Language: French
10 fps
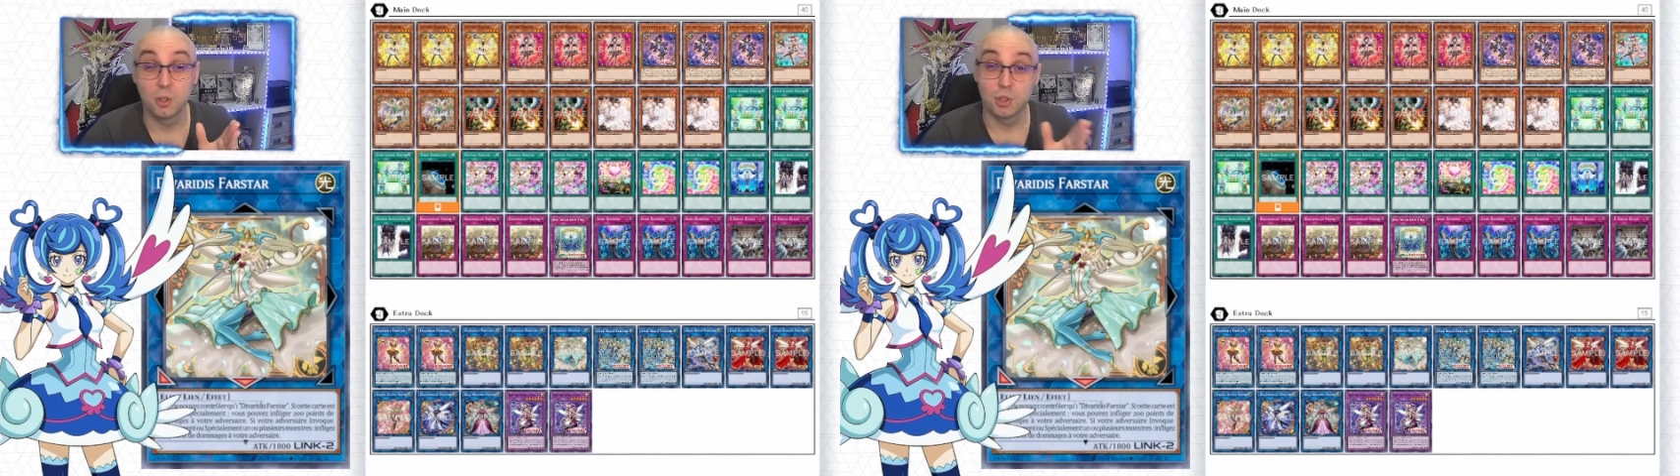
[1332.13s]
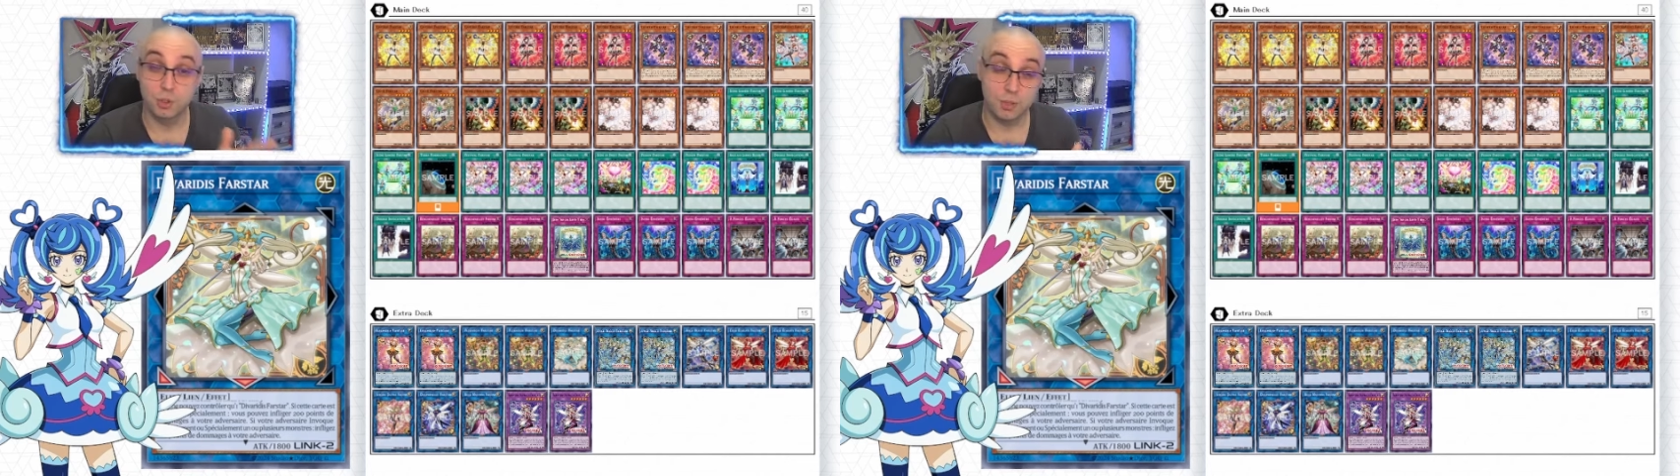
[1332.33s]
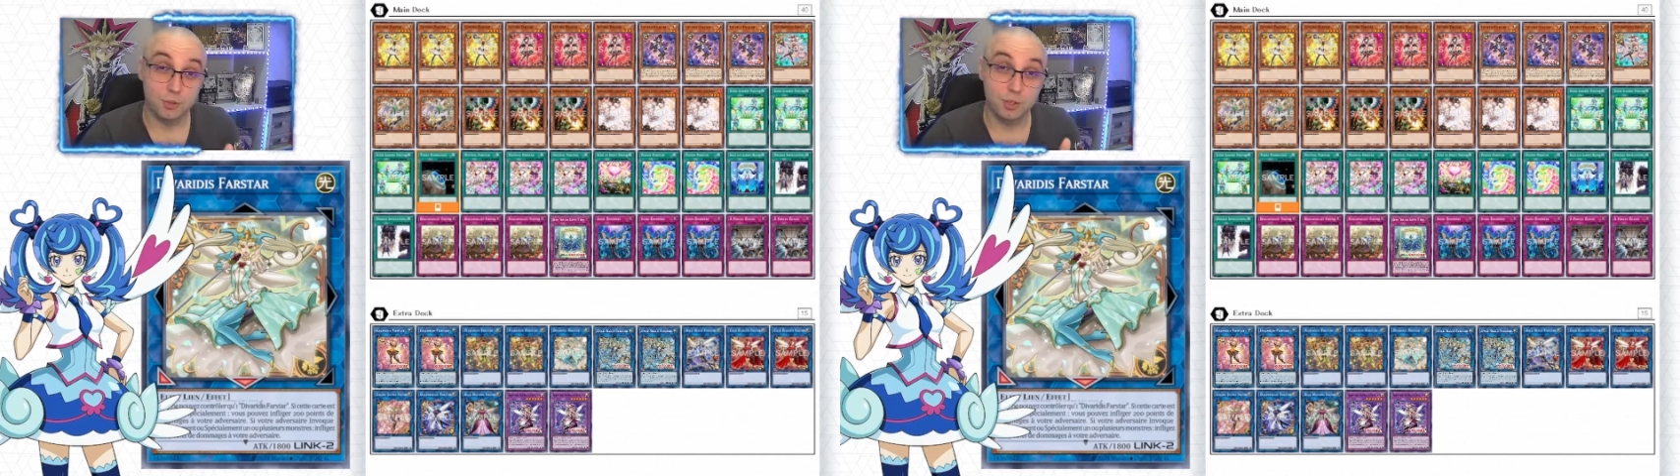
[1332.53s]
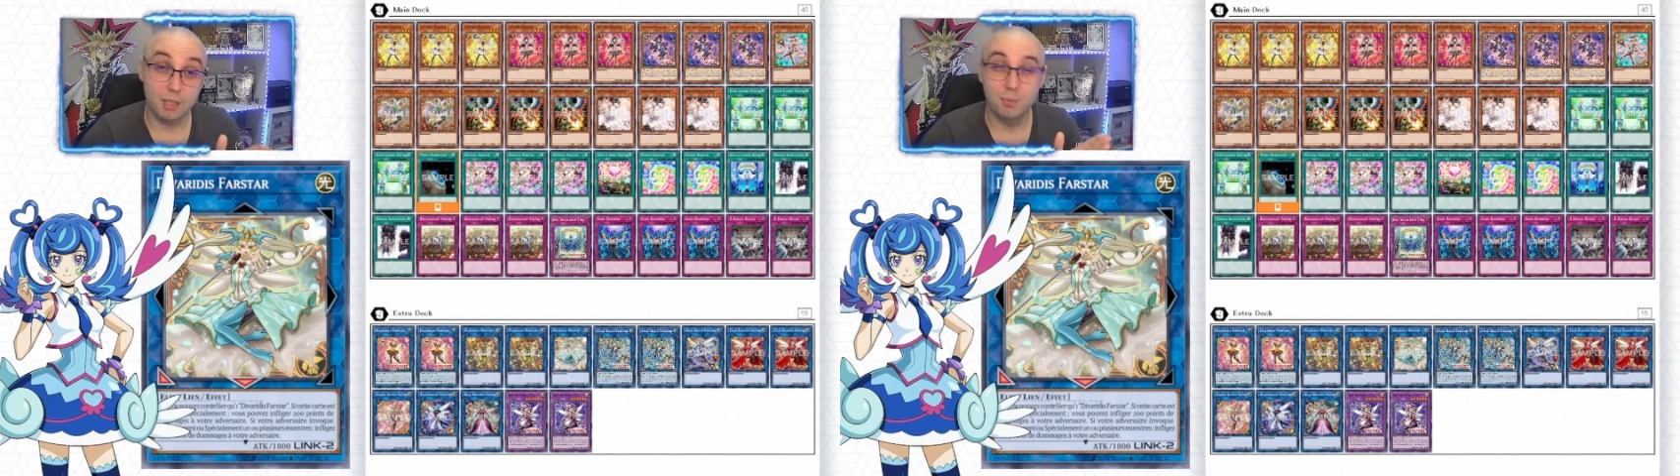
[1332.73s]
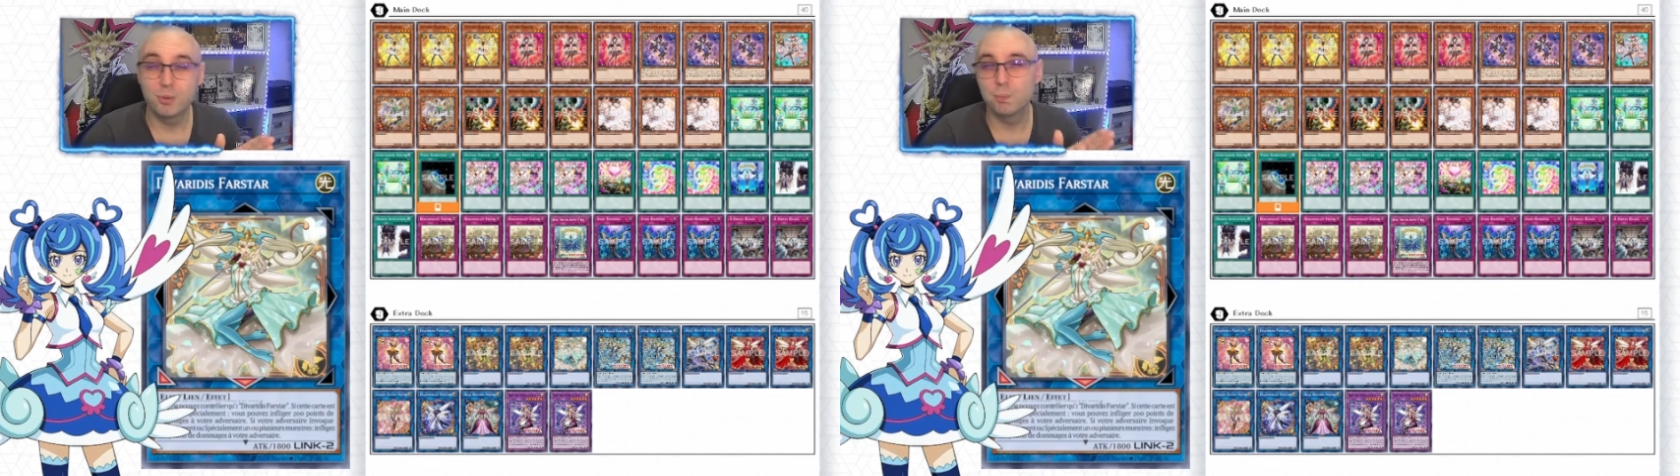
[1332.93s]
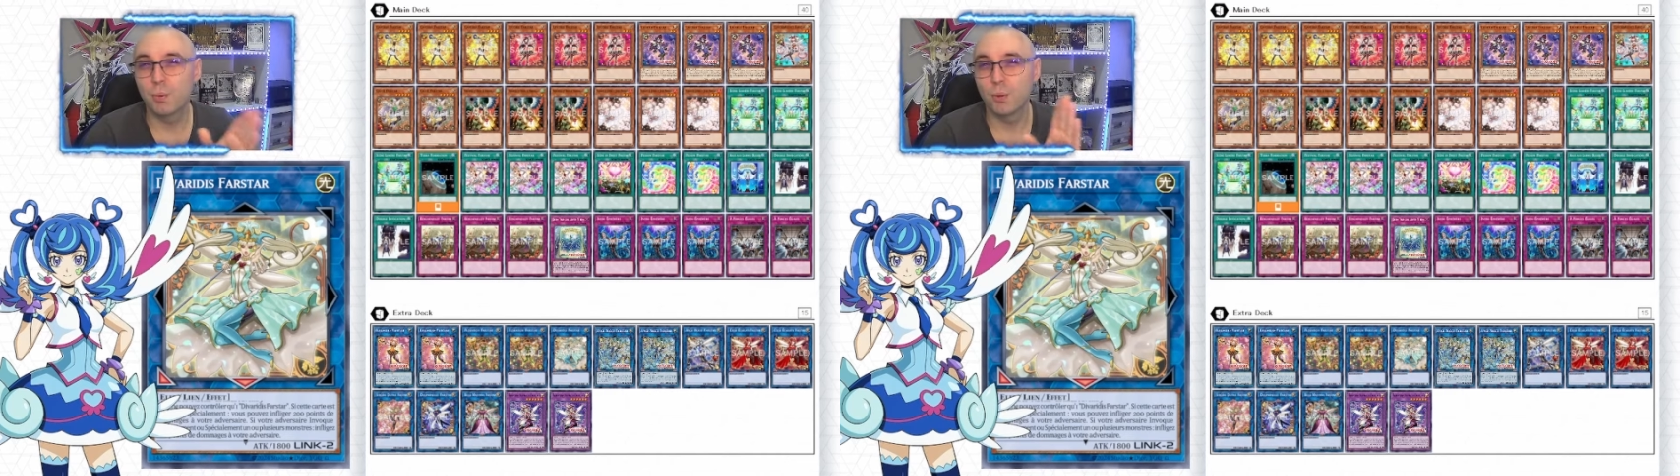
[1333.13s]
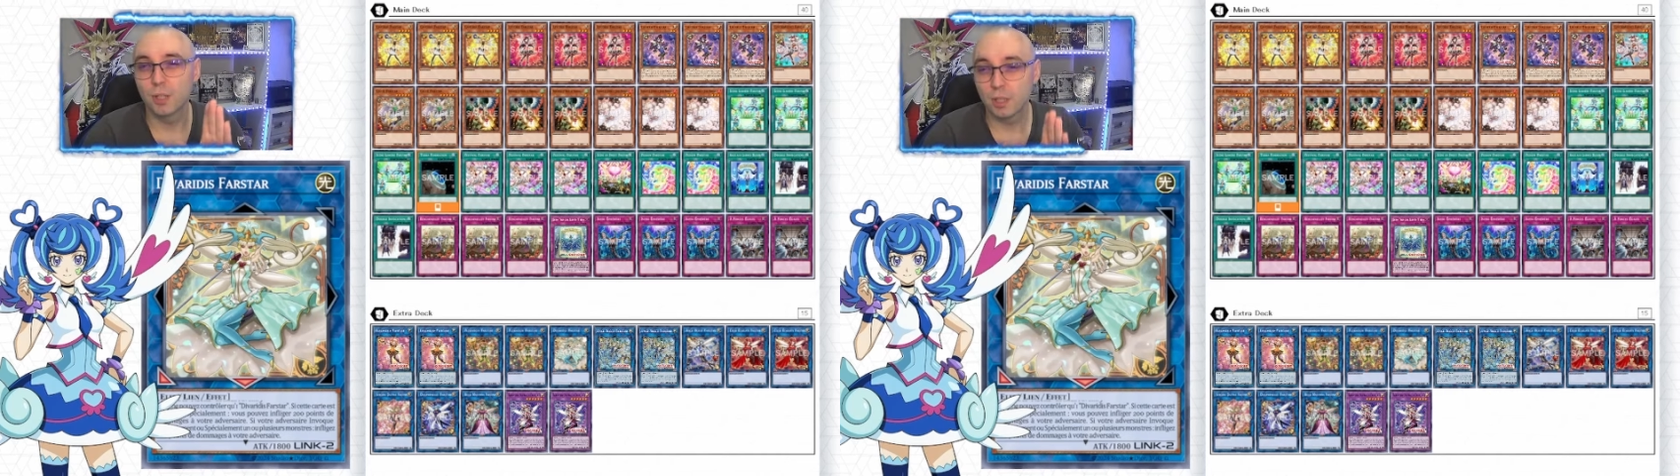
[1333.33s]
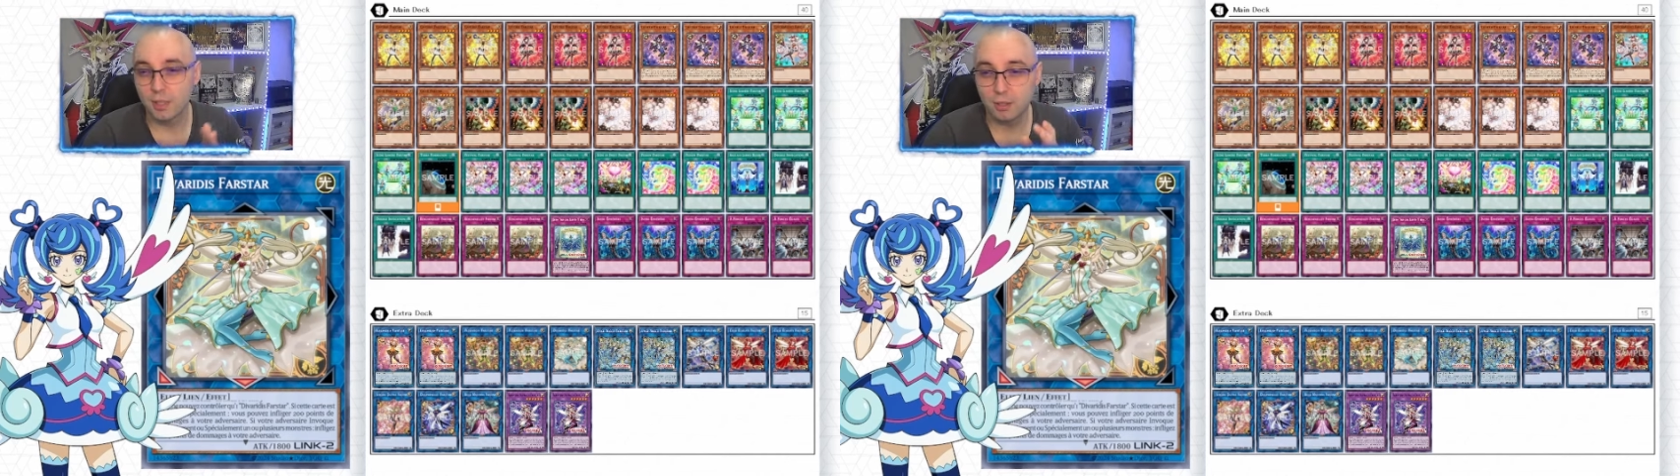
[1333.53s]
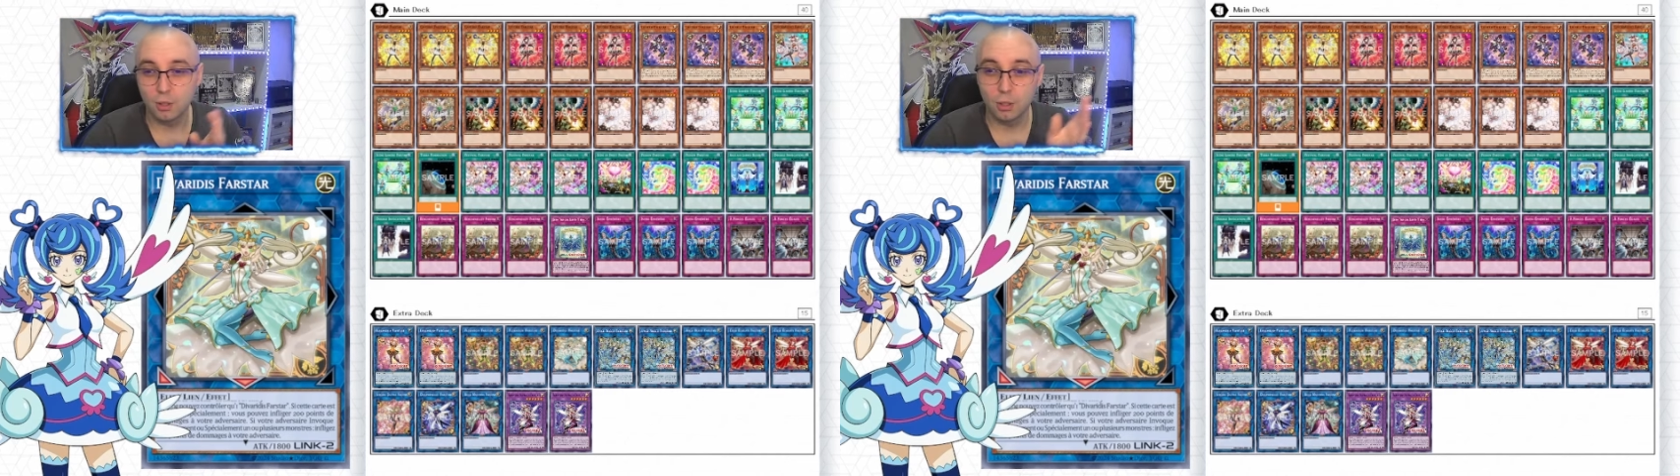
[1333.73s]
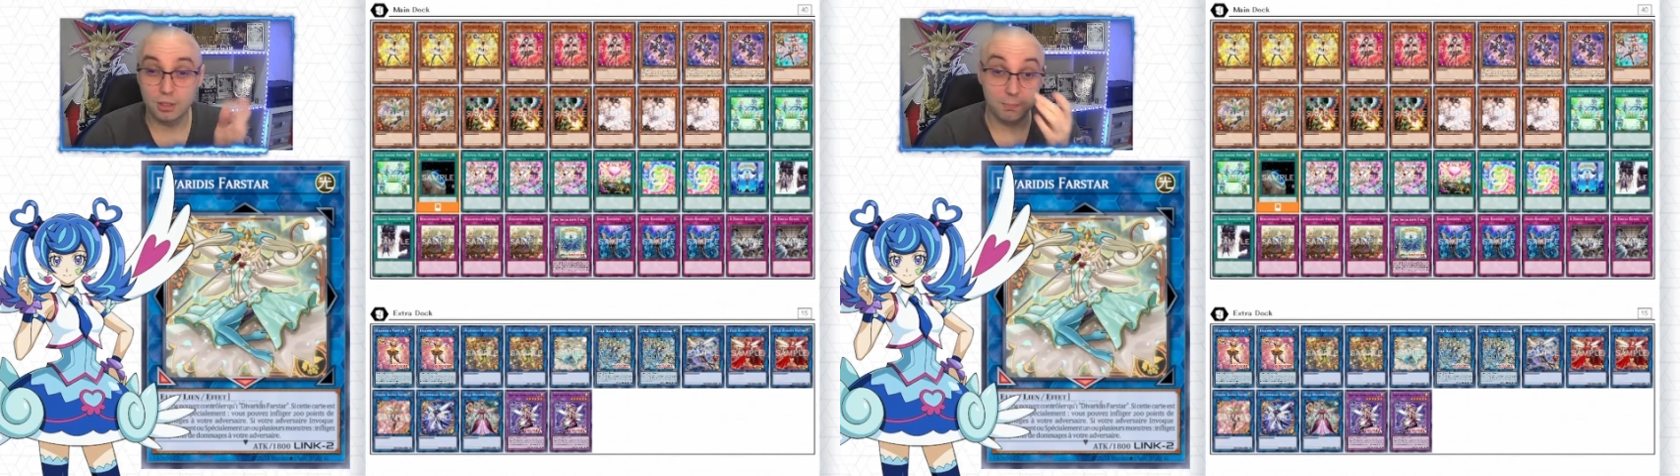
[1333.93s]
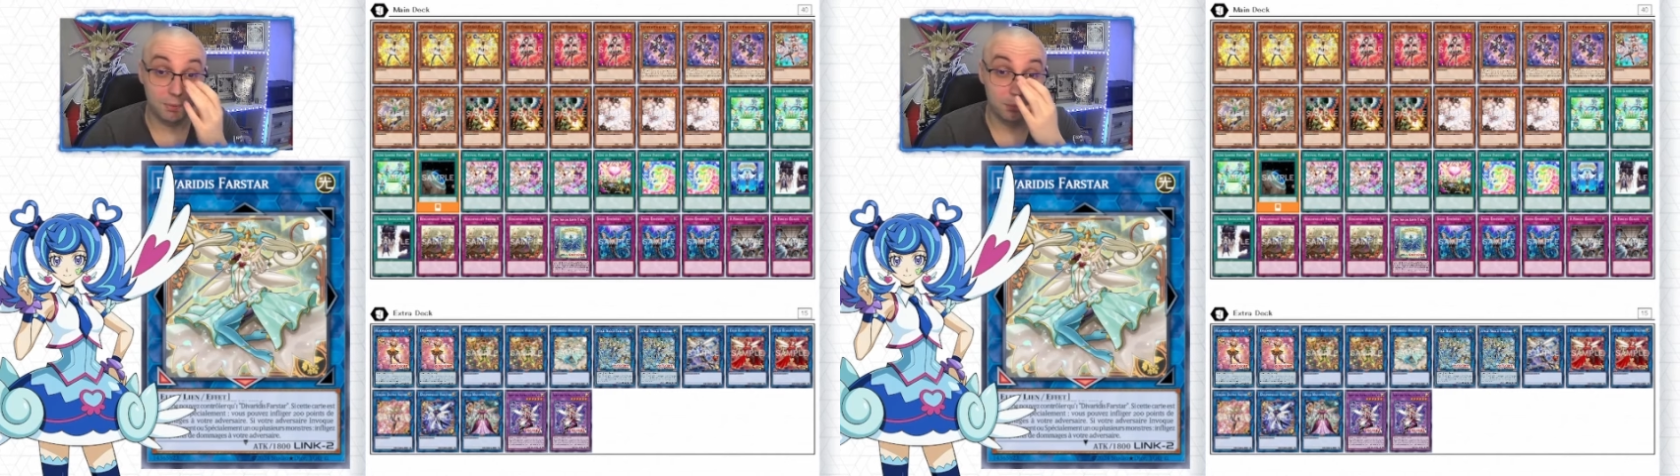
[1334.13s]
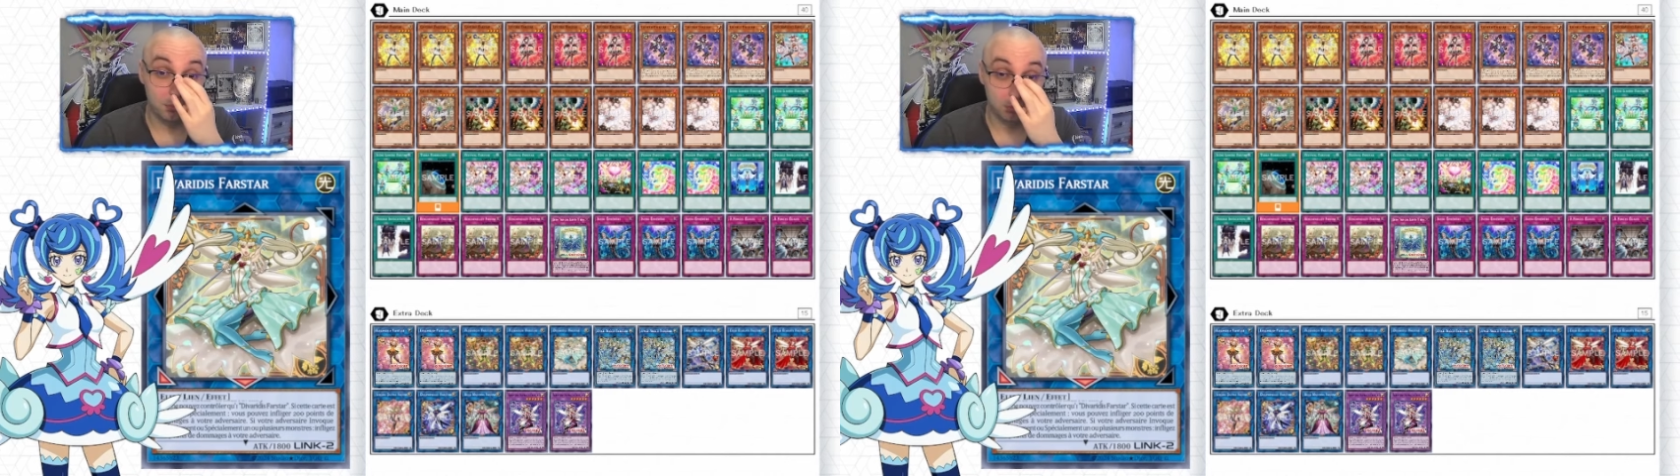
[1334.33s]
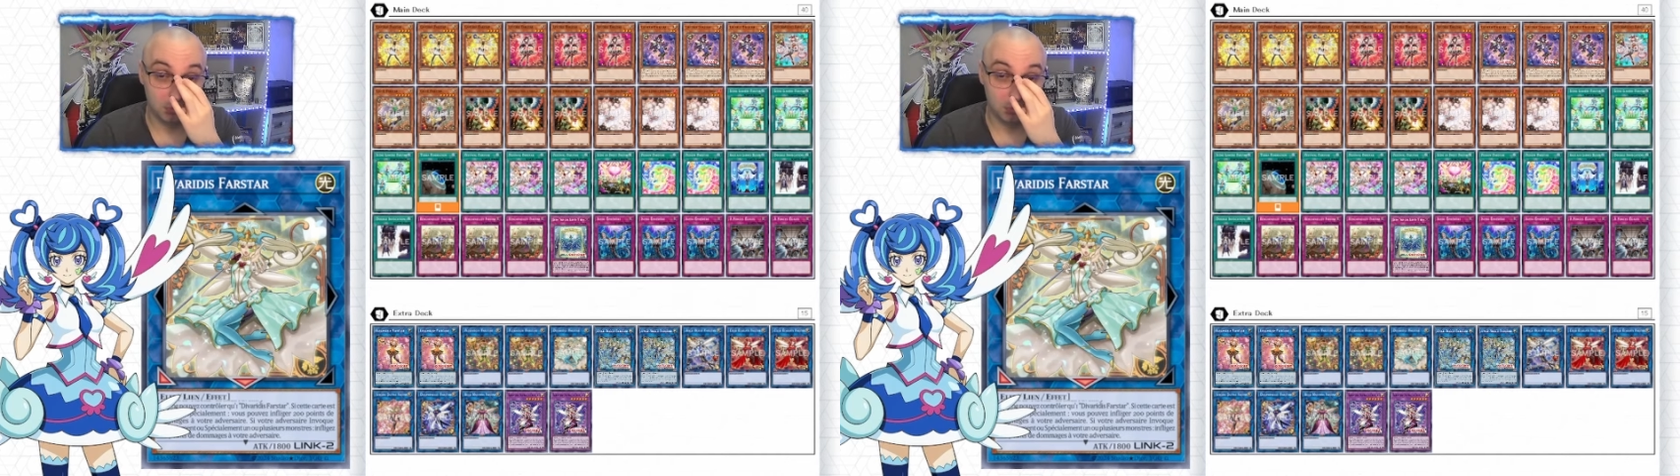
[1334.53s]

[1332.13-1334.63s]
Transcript: situationnel plus pour les decks rogue et puis bon,